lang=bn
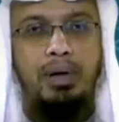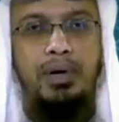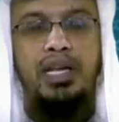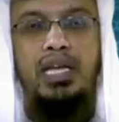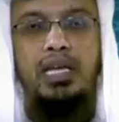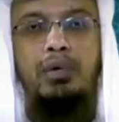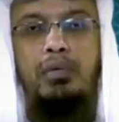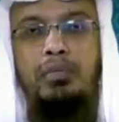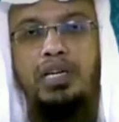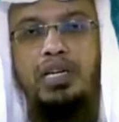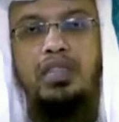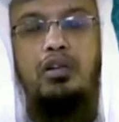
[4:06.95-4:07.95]
ব্যাপারে ইমাম
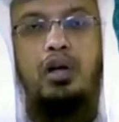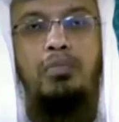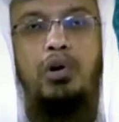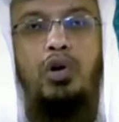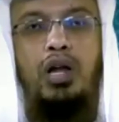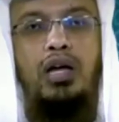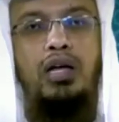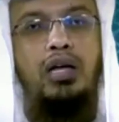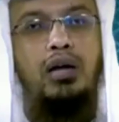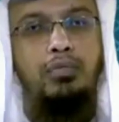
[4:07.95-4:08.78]
ইবনে কাসির রহেমাহুল্লাহ